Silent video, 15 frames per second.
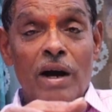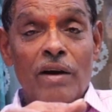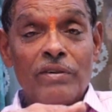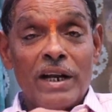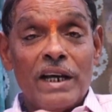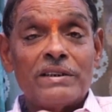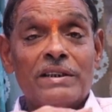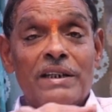
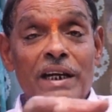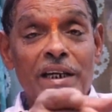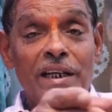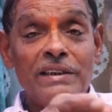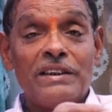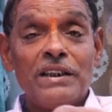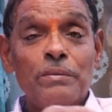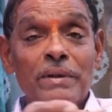అవినాష్
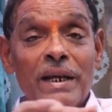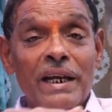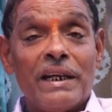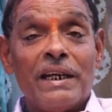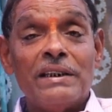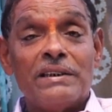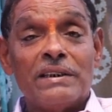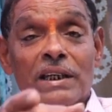రెడ్డి
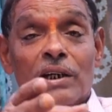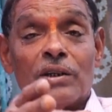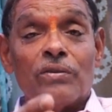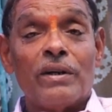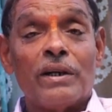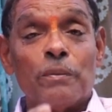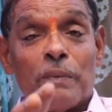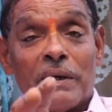సిబిఐకి
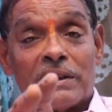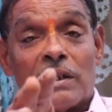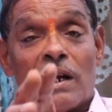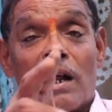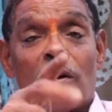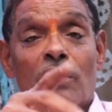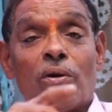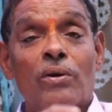ఇచ్చినటువంటి
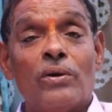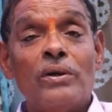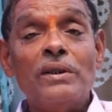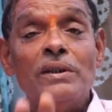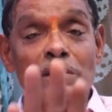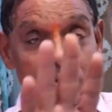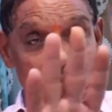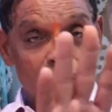పత్రాలలో
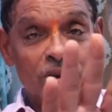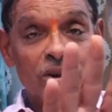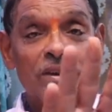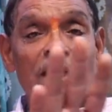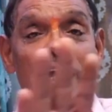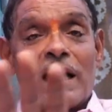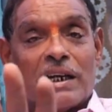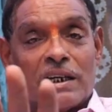కొంచెం
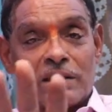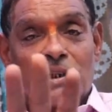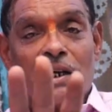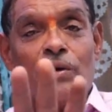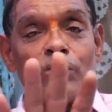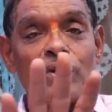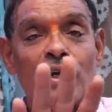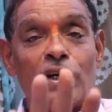
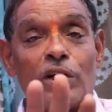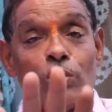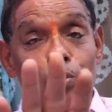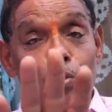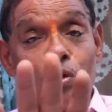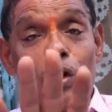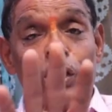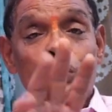జాగ్రత్తగా ఉండండి
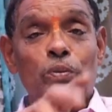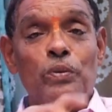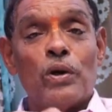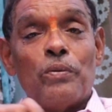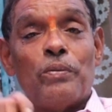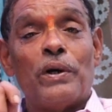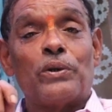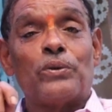నోరు
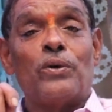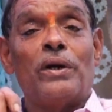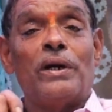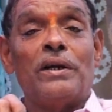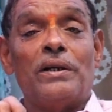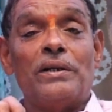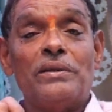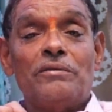అదుపులో
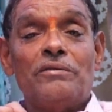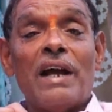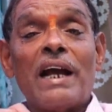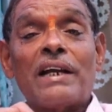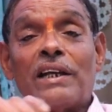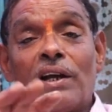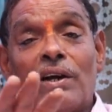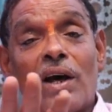పెట్టుకోండి
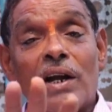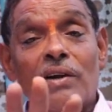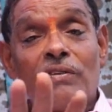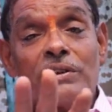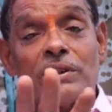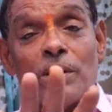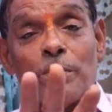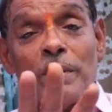వ్యాఖ్యలు
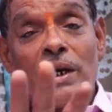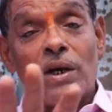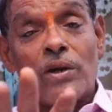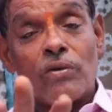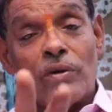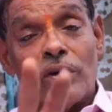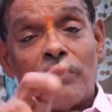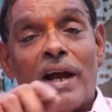
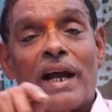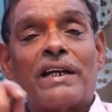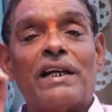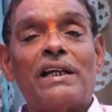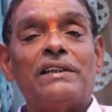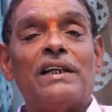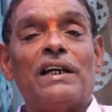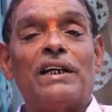అనవసరమైనటువంటి
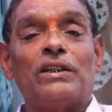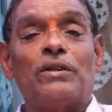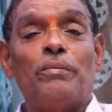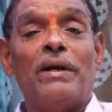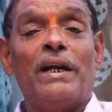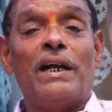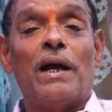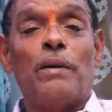వ్యాఖ్యలు చేయొద్దు
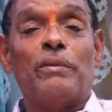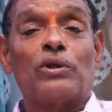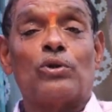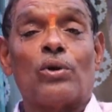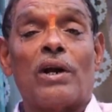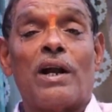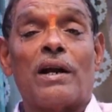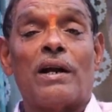మీడియా
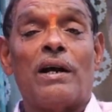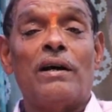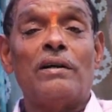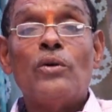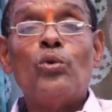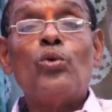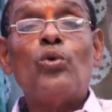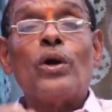మిత్రులారా
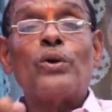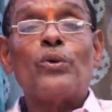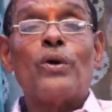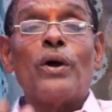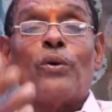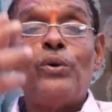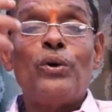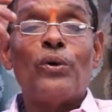ఇంకోటి
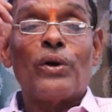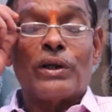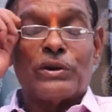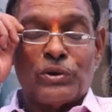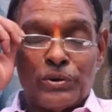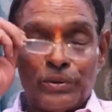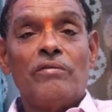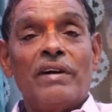కూడా ఉండి
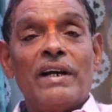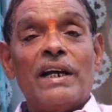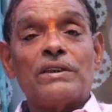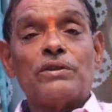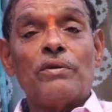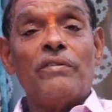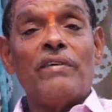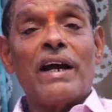ఉండొచ్చు
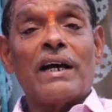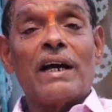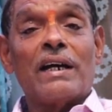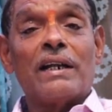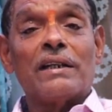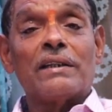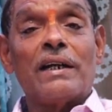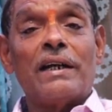వైఎస్
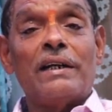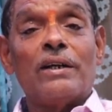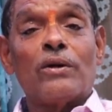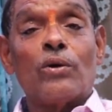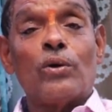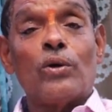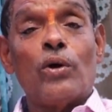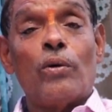వివేకానంద రెడ్డి
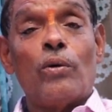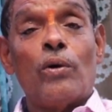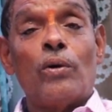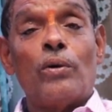రెండో